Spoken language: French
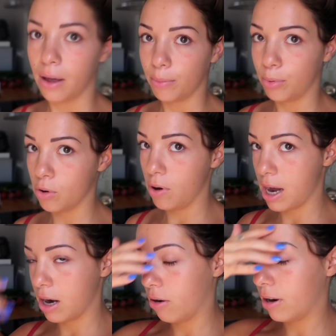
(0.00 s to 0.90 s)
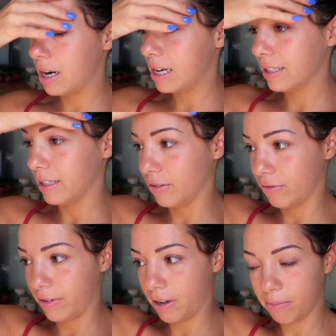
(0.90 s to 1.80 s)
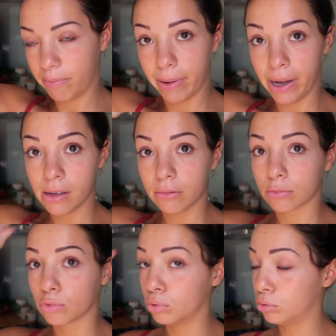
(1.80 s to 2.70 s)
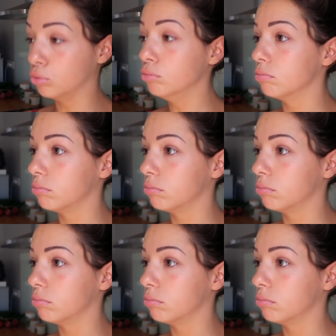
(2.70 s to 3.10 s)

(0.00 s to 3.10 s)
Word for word: Bon alors là ça ne va pas du tout.